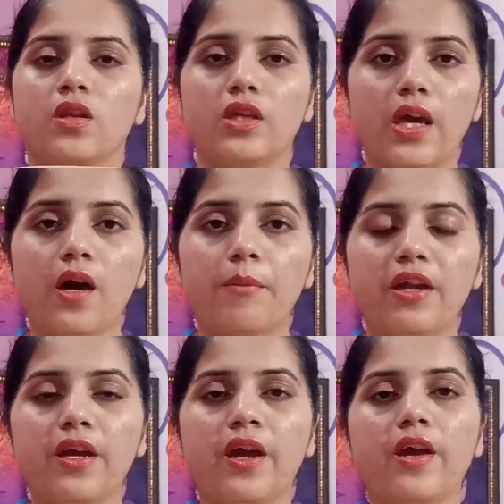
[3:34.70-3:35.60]
ये
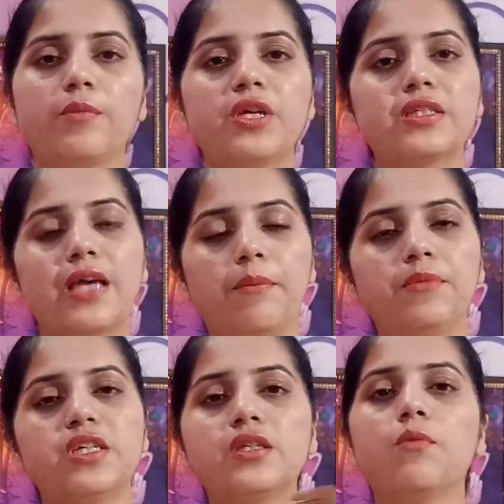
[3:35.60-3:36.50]
हमारे हेयर वे स्कैल्प
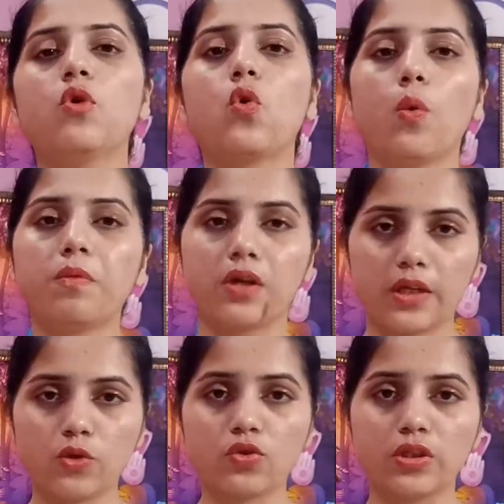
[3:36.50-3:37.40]
में जैसे ही हम लोग कोम करते हैं तो